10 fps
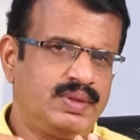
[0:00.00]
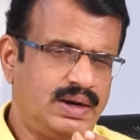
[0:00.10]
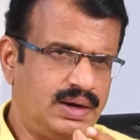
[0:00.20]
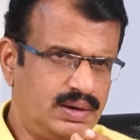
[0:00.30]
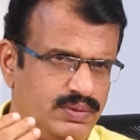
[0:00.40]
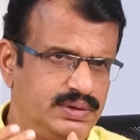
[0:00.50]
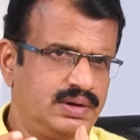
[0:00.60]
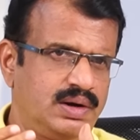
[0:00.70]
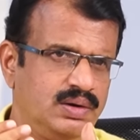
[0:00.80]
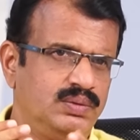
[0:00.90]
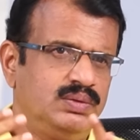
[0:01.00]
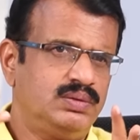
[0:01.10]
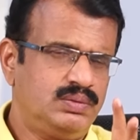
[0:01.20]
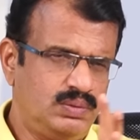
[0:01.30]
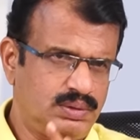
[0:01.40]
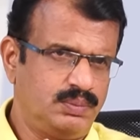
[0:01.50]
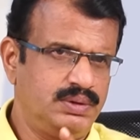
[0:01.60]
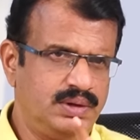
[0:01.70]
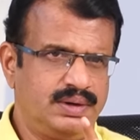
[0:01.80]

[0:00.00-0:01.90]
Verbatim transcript: తన అడ్వైజర్లు కొంతమంది